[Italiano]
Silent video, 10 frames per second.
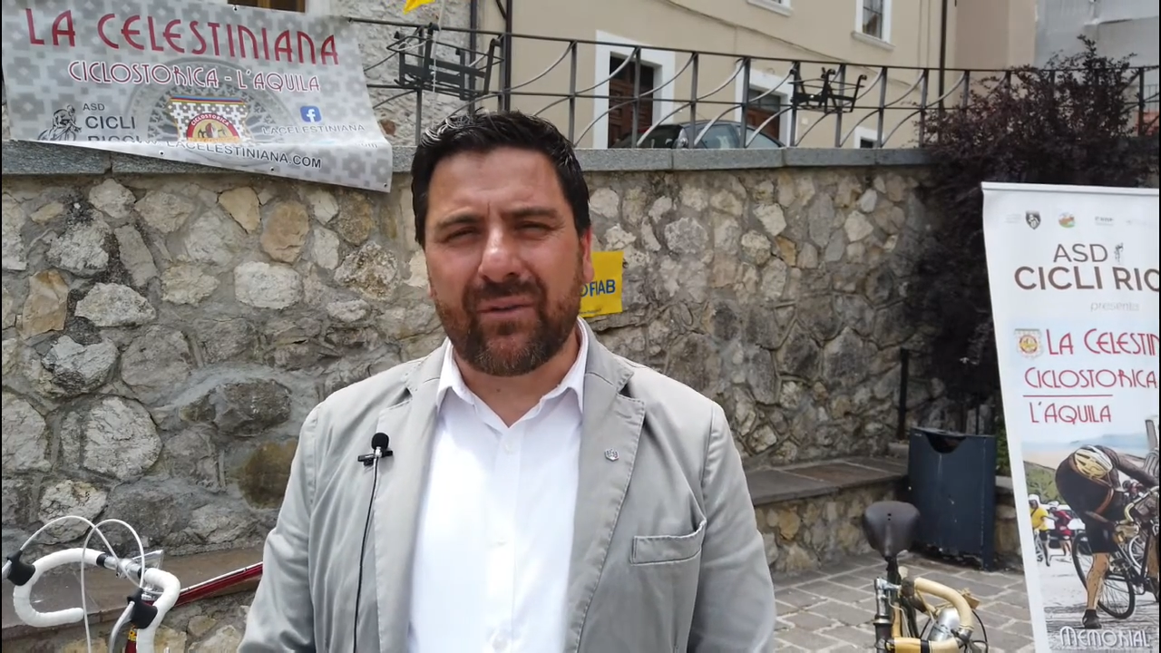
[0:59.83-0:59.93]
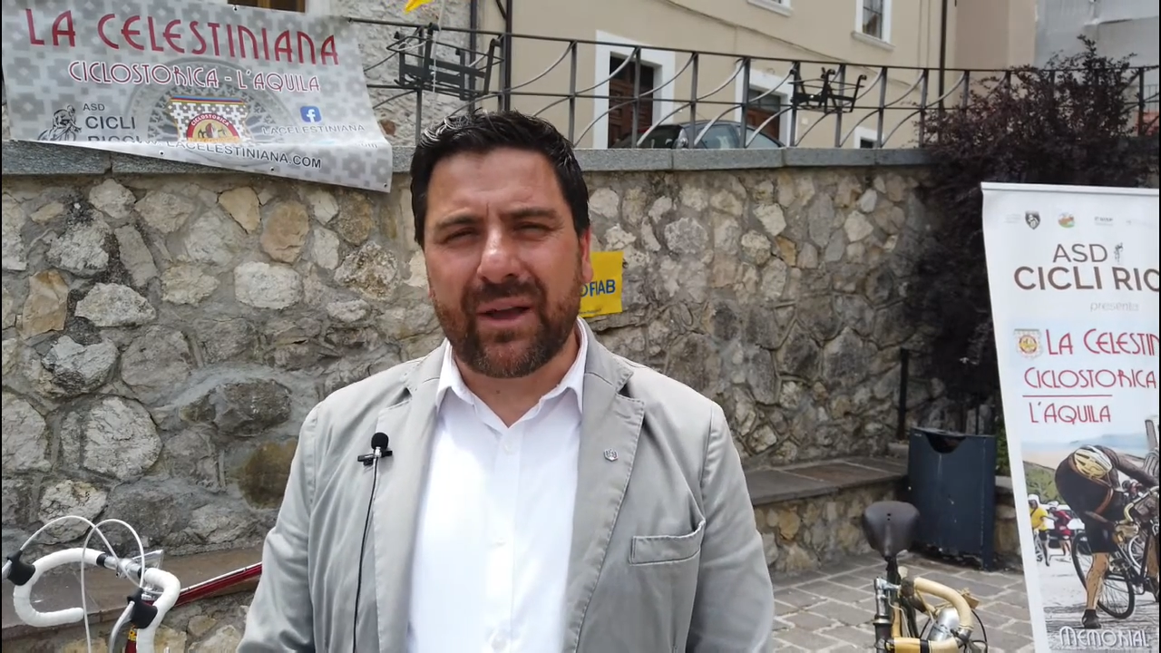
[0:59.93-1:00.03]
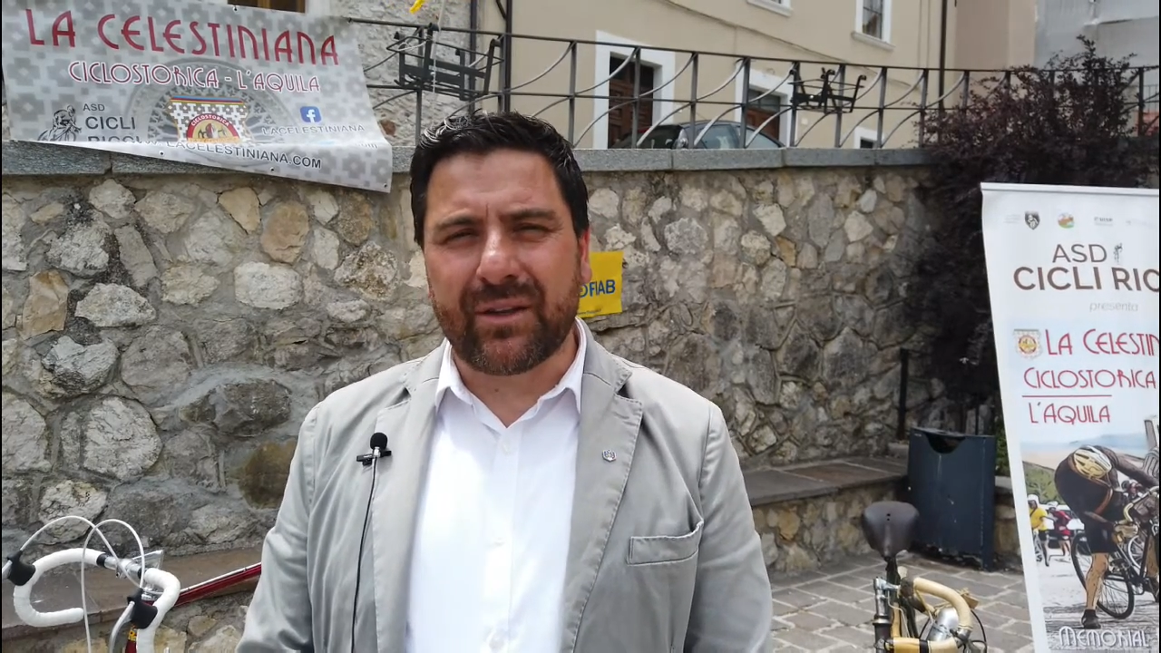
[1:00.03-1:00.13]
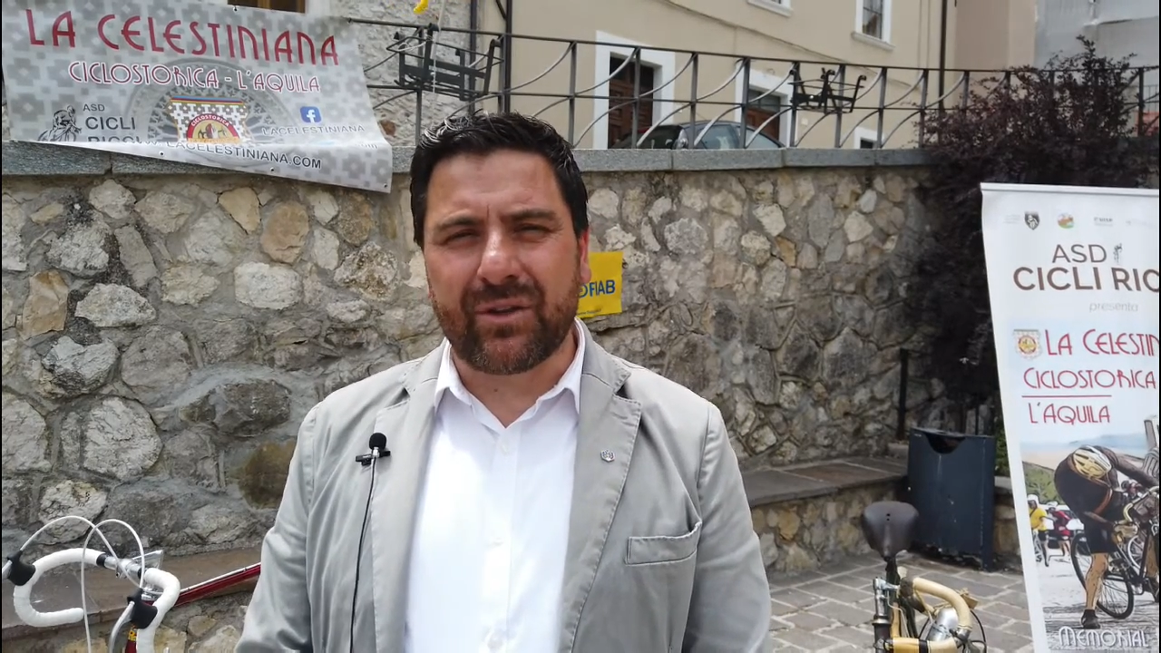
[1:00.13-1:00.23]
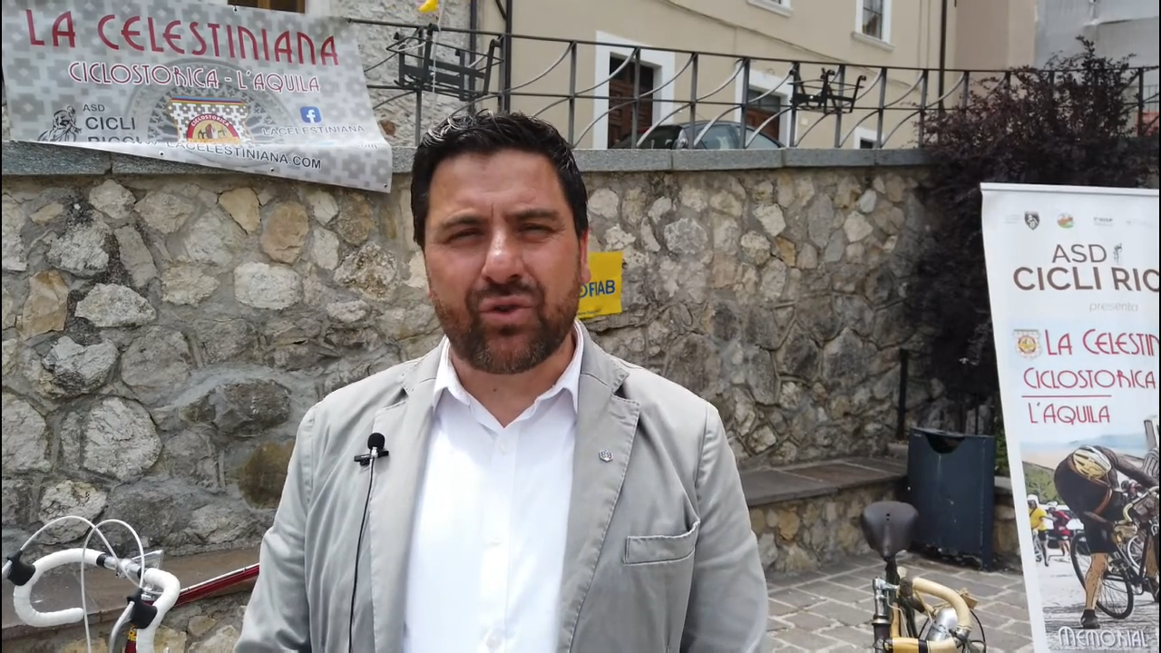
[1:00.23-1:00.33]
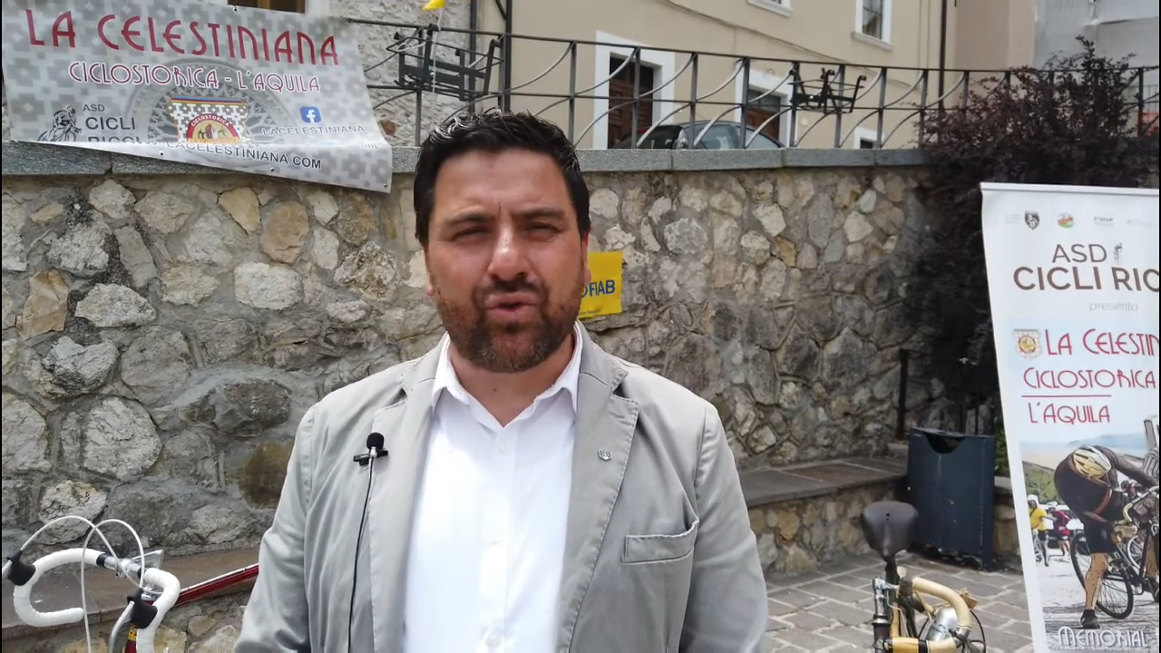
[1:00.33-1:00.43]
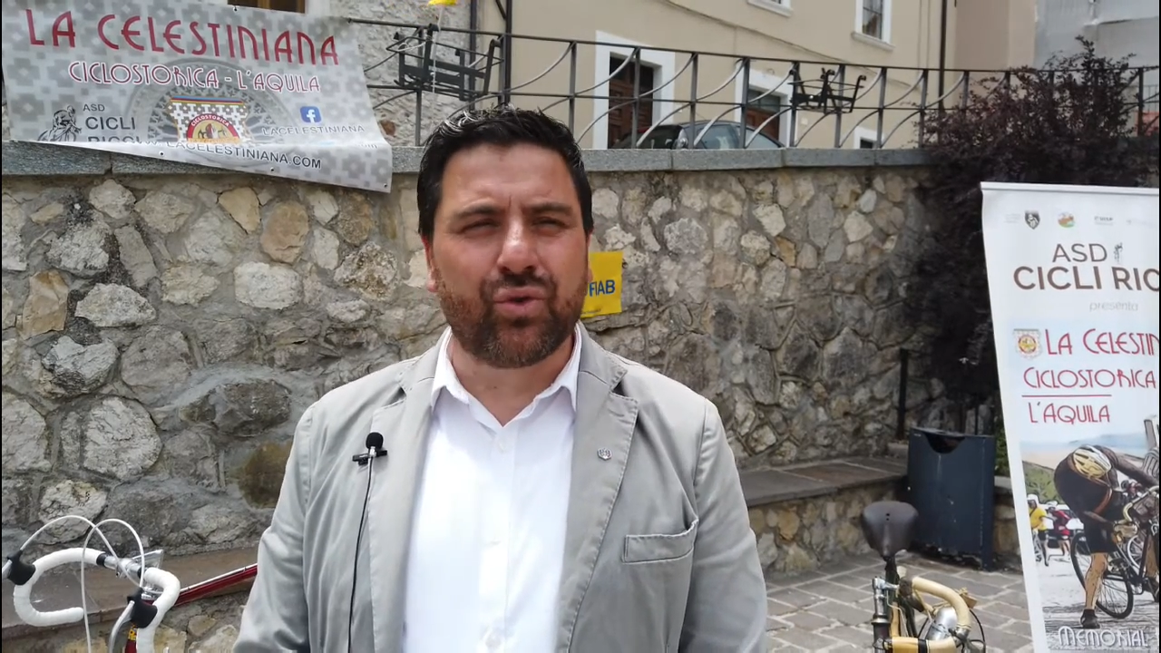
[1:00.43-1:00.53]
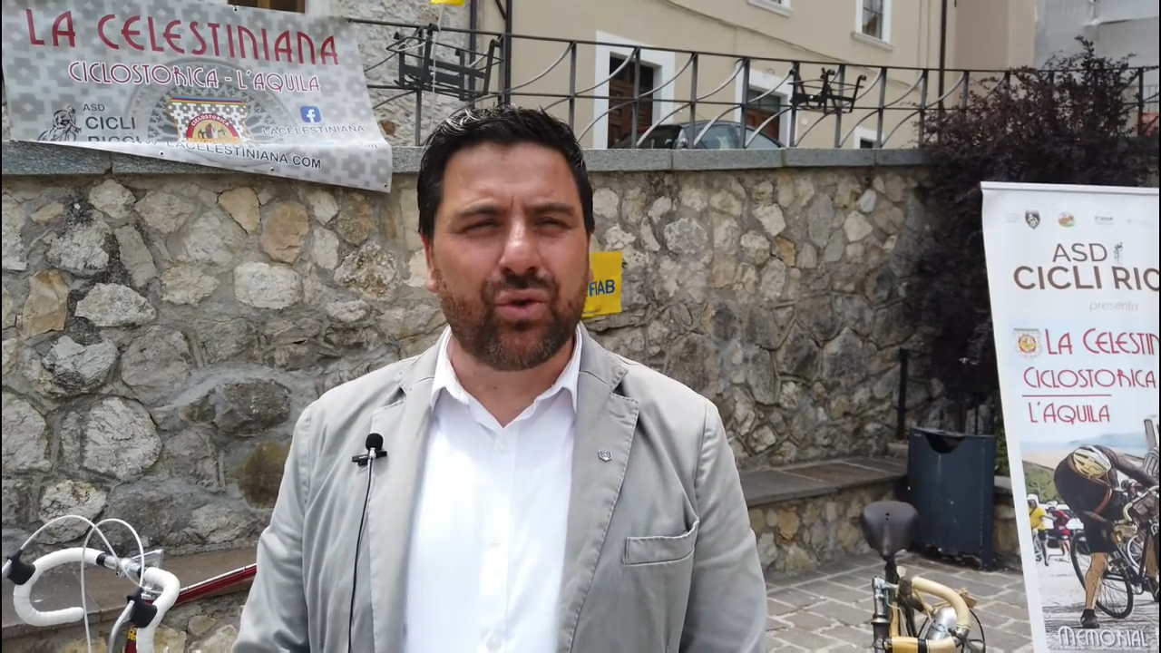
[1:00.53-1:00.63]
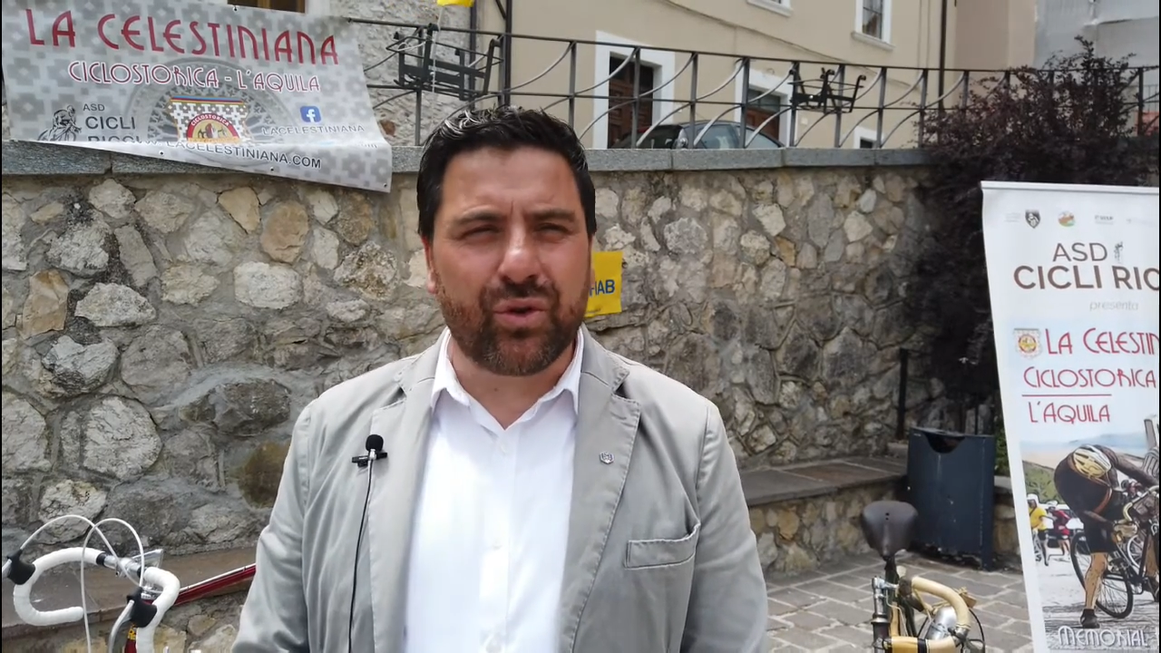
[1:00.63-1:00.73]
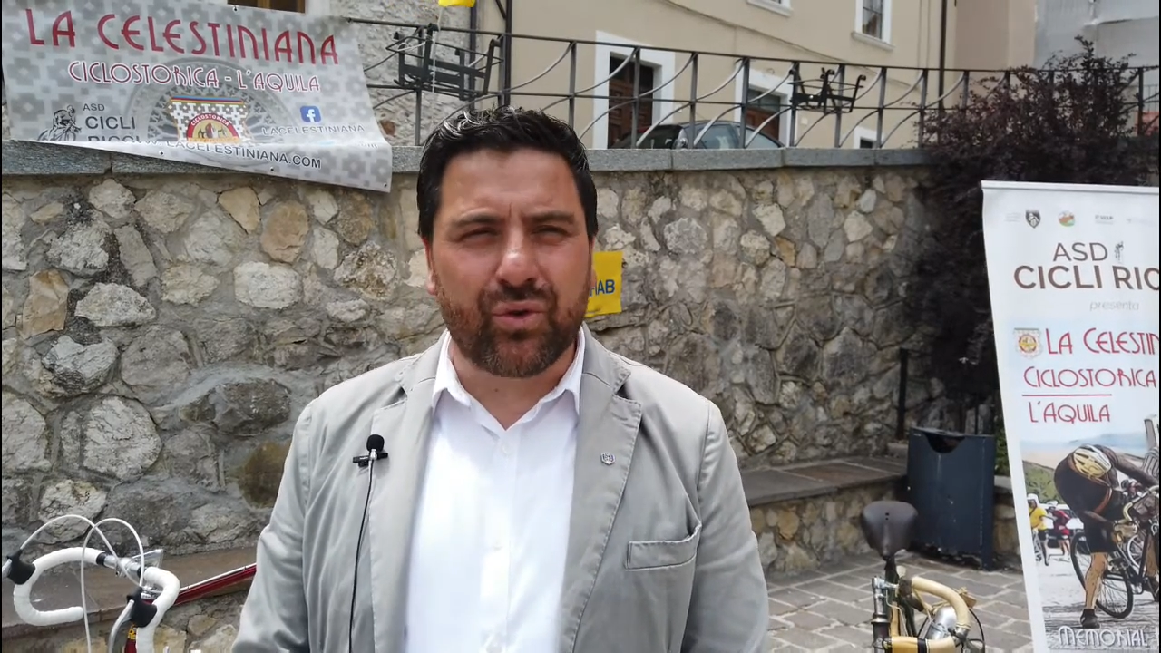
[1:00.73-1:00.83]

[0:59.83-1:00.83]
eventi di giugno,